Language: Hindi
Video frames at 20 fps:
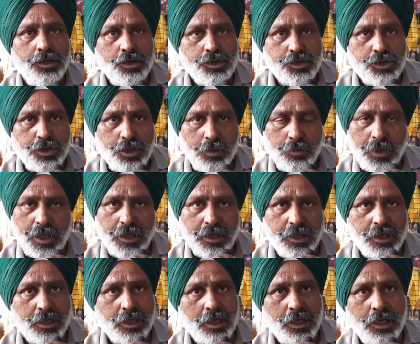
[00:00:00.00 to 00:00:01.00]
इसी ने
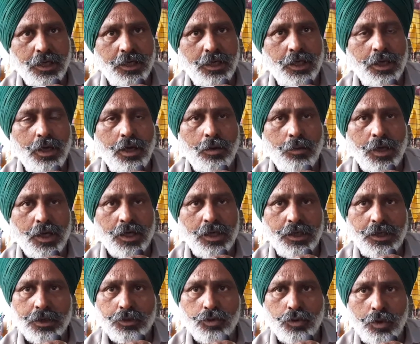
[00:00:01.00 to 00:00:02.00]
बैरीगेड लगाए हैं हमारे
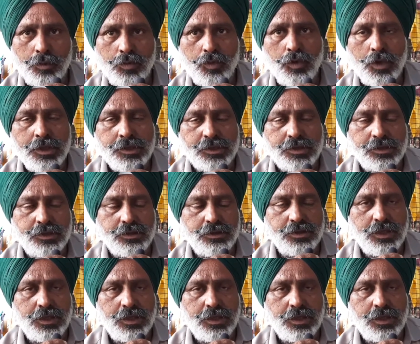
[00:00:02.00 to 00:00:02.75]
लिए तो एम्बुलेंस